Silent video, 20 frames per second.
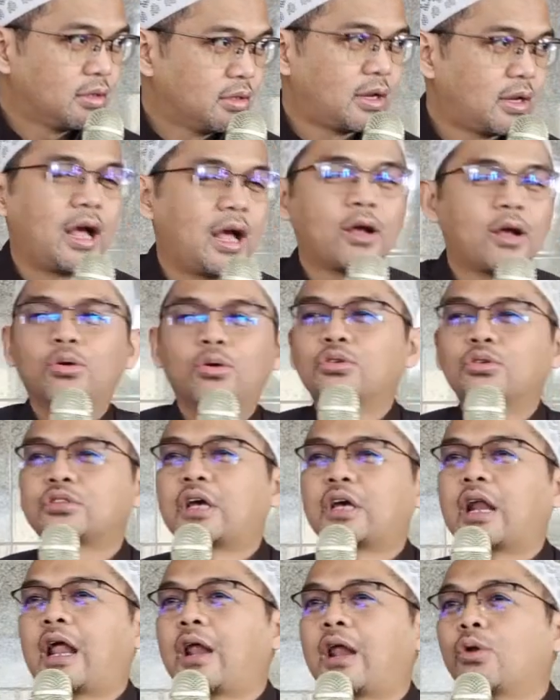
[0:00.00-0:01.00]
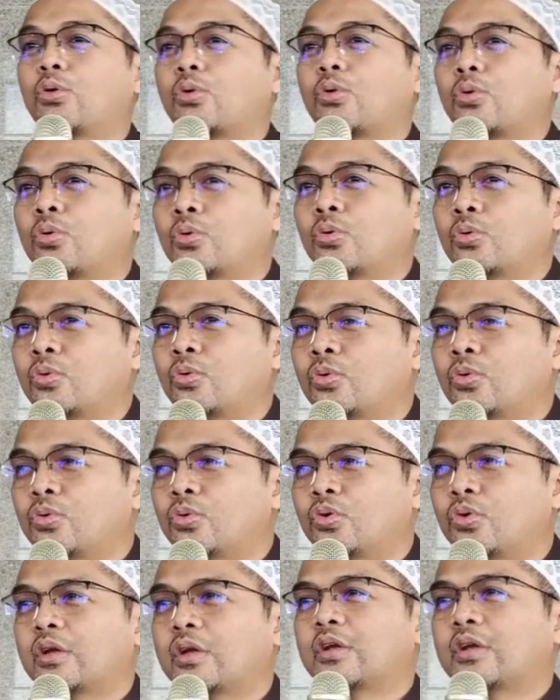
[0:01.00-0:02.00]
tak nah, kudu
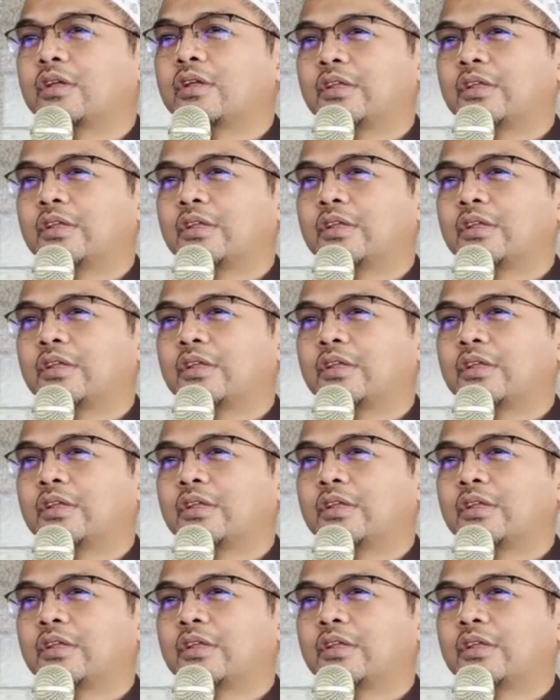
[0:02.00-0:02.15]
rukur.